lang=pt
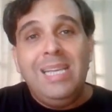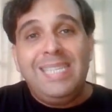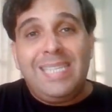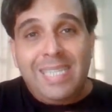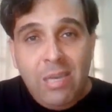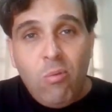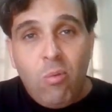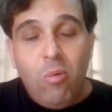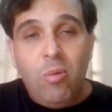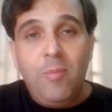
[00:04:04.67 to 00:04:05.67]

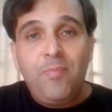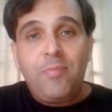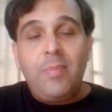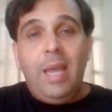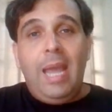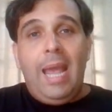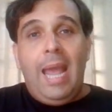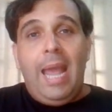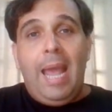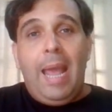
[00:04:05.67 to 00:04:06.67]
cinco é,
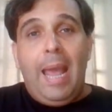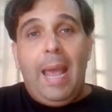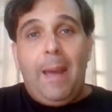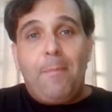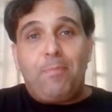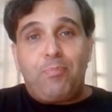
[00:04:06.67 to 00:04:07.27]
é,